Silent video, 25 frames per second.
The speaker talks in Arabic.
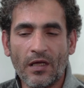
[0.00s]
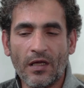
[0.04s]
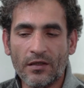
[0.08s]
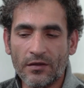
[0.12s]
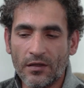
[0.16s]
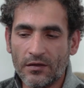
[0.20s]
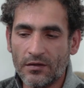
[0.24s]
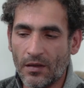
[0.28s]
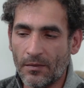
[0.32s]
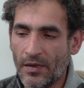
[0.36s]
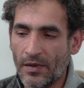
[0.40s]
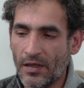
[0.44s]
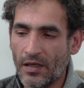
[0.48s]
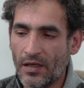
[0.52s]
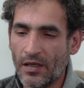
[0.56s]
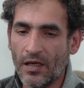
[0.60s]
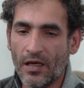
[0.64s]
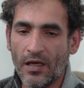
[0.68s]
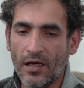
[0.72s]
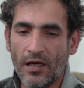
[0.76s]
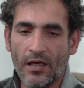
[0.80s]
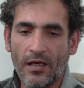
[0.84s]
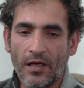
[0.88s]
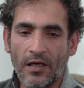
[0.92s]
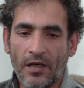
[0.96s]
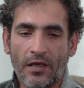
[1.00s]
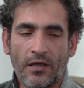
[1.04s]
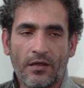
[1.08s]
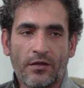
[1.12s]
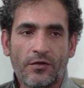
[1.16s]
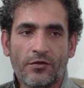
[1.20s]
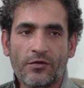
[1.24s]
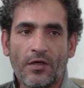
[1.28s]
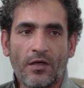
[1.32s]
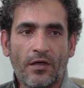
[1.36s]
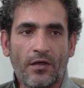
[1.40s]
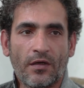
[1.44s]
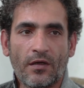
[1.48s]
عادتنا مهله لاخر
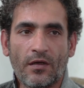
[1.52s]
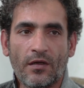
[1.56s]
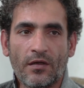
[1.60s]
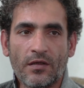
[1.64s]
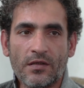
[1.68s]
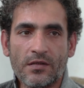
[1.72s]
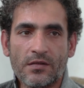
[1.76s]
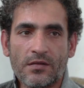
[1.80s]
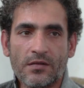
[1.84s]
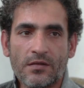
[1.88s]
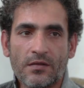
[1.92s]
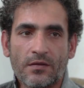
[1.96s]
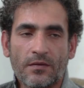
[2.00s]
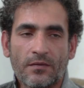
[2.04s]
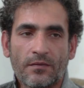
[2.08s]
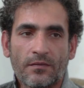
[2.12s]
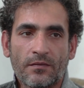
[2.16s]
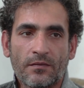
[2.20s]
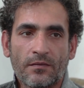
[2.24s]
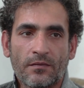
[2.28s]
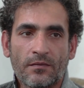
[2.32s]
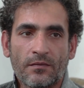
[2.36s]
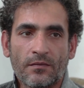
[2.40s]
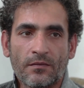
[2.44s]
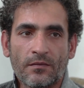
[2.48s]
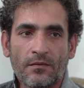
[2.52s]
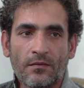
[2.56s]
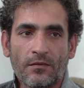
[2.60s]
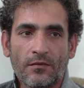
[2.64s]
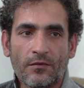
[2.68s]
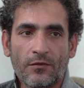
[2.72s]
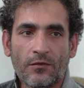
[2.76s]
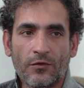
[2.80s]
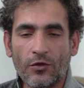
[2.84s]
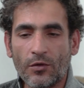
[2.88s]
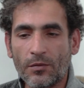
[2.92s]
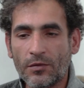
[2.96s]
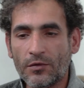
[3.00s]
الشهر خلص
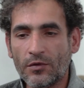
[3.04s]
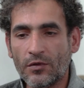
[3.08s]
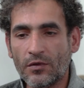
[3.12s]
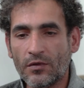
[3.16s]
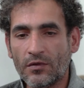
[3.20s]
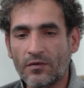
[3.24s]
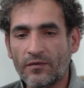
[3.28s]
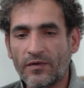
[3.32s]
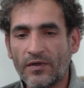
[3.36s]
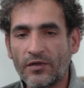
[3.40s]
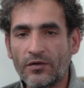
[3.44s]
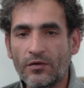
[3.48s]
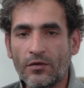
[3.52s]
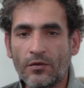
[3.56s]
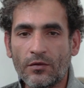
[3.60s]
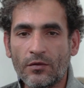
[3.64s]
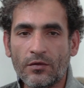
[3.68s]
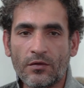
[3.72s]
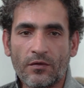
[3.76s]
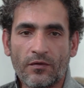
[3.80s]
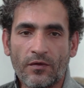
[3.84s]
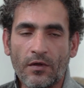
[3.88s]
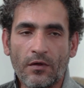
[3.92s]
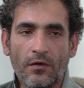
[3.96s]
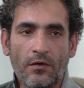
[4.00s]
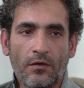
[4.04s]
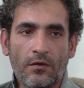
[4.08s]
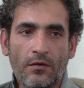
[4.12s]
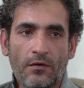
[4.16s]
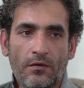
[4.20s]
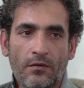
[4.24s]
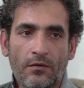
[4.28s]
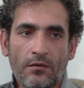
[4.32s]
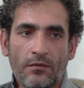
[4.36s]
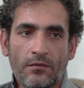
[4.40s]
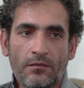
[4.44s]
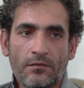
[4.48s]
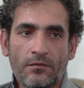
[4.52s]
بكون تفضلوا
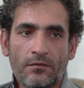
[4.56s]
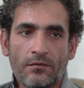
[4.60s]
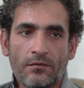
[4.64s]
تفلوا